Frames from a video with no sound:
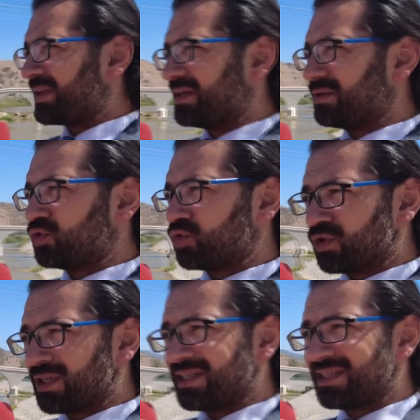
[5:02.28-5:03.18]
e,
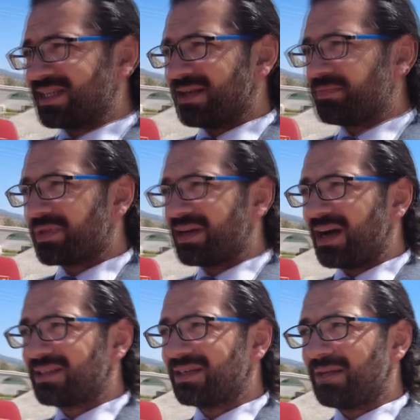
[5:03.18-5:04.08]
üzülseniz de e,
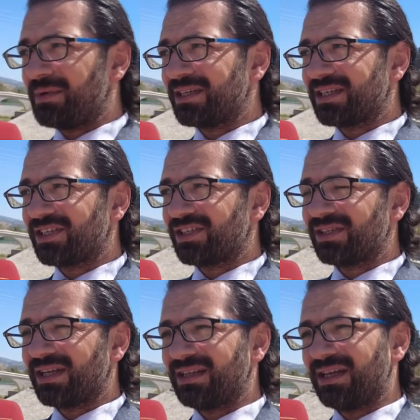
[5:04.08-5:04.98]
hatırlamanız
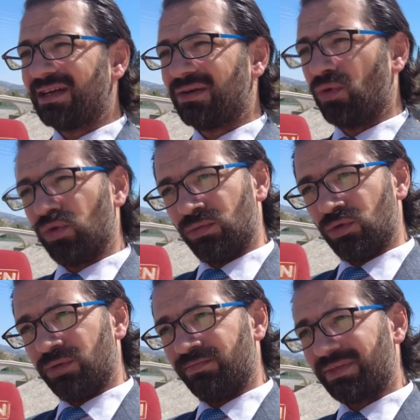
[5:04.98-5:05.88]
açısından da
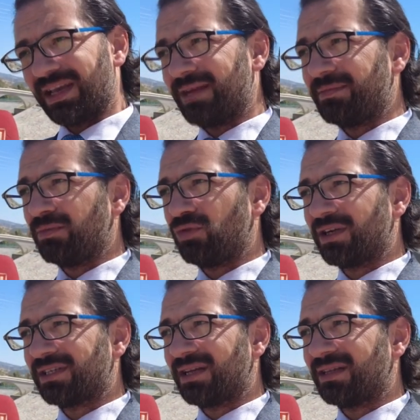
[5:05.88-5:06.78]
olumlu. Yani ben bu
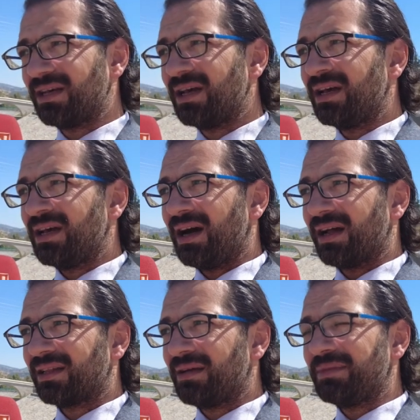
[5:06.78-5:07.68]
açıdan da
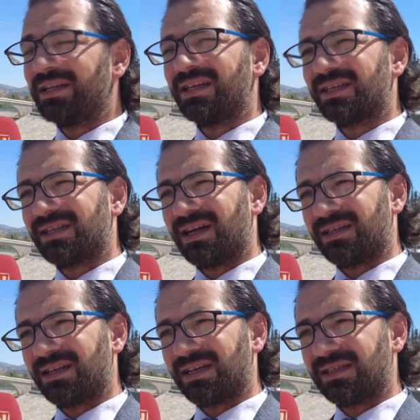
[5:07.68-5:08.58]
Adnan Menderes'in
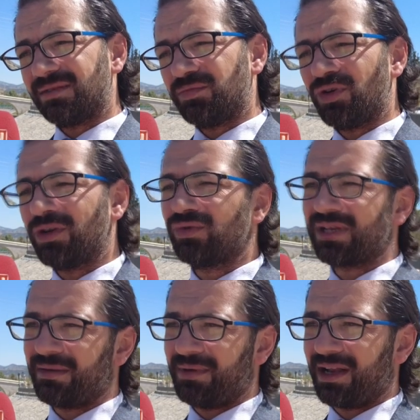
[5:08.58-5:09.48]
hatırasının böyle
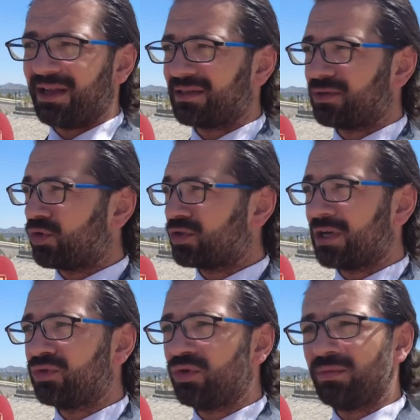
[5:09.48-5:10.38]
güzel bir alanda
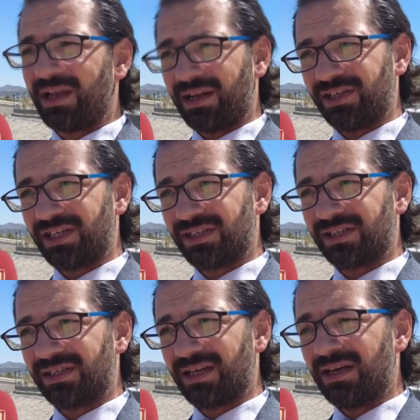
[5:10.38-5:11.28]
90 dönüm alan
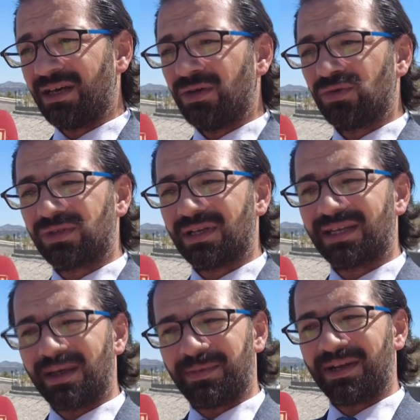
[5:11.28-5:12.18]
içerisinde
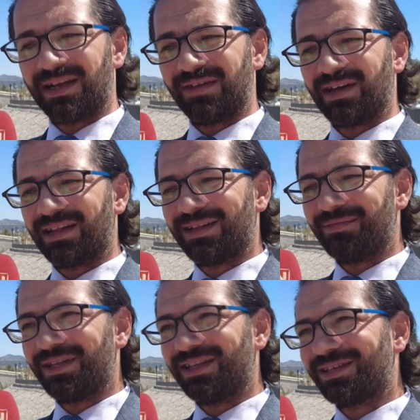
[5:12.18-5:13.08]
üstelik yapılan evde Adnan
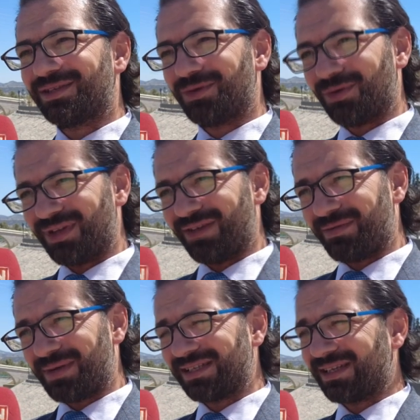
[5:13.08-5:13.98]
Menderes'in doğduğu
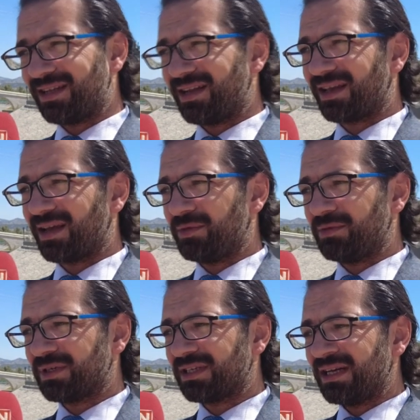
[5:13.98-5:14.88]
eve benzetilerek
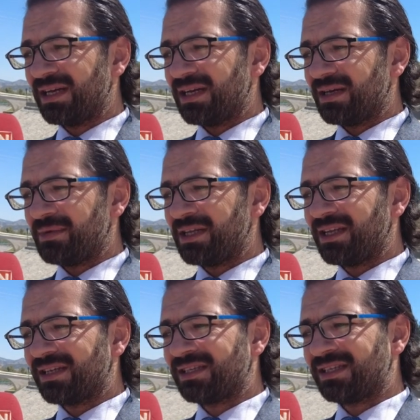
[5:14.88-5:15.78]
yapılmış. E,
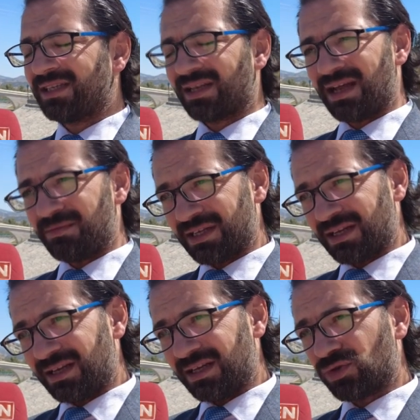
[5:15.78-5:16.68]
Menderes'in istiklal
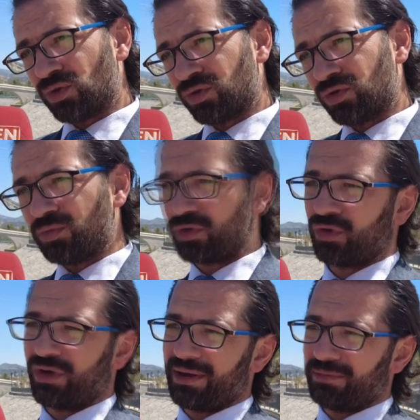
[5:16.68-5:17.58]
madalyası olduğunu burada
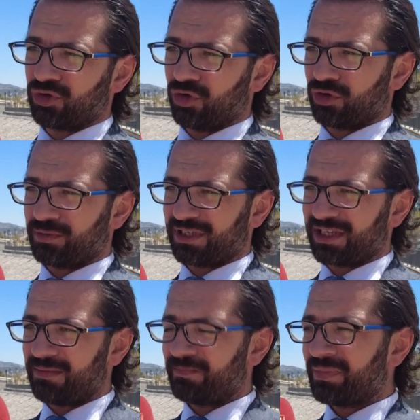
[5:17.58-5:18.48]
öğrenmiş olduk biz
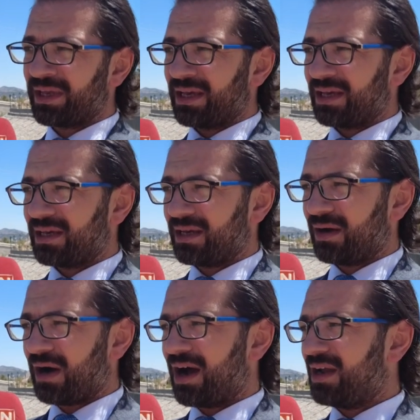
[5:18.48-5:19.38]
de. E,
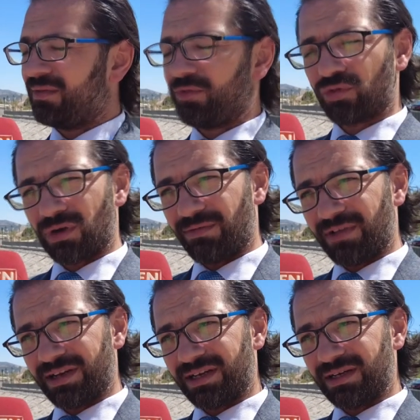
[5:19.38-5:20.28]
aile
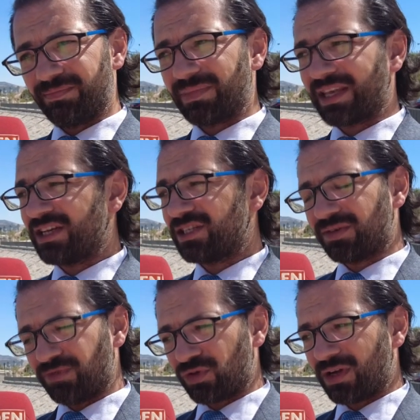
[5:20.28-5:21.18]
fotoğraflarını,
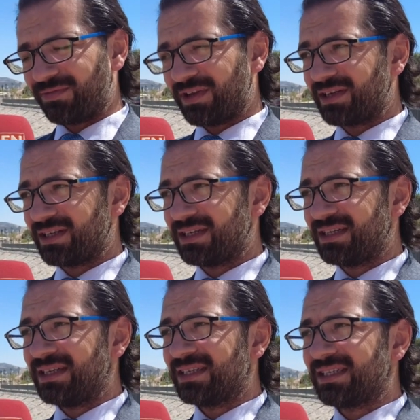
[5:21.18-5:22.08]
gençlik fotoğraflarını,
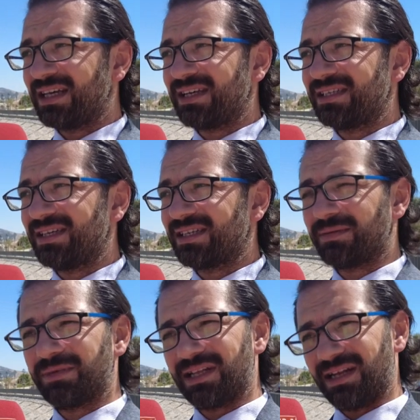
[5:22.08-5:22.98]
siyasi
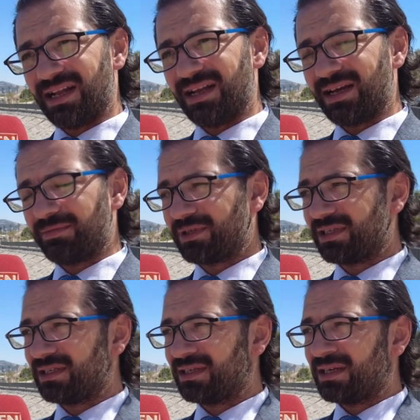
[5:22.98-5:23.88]
yaşamında neler
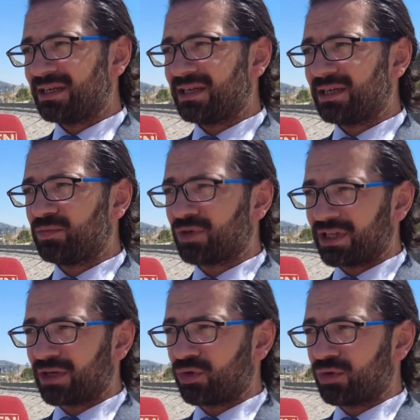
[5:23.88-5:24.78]
yaptığını e,
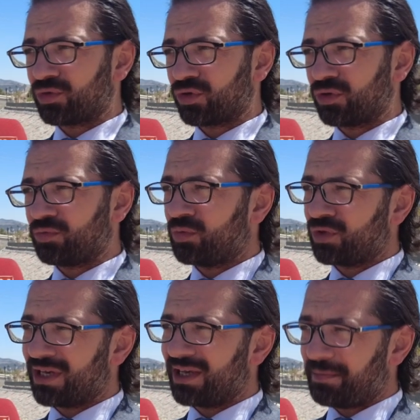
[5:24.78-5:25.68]
burada görmüş olduk. Bu
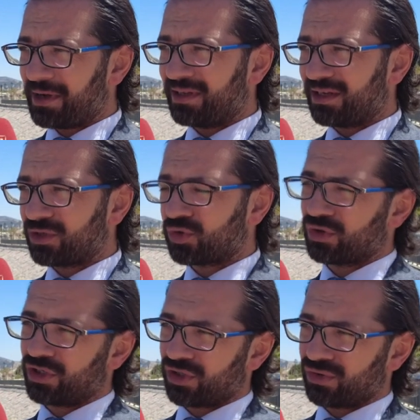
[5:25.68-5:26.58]
müzeyi yapanlara da
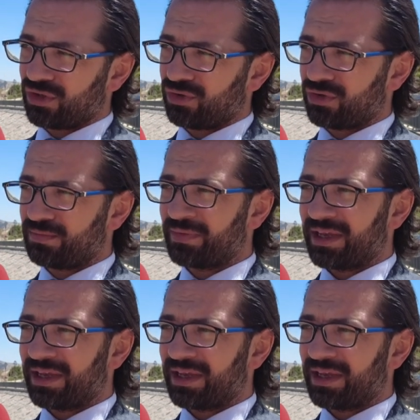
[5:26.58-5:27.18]
çok teşekkür ediyorum.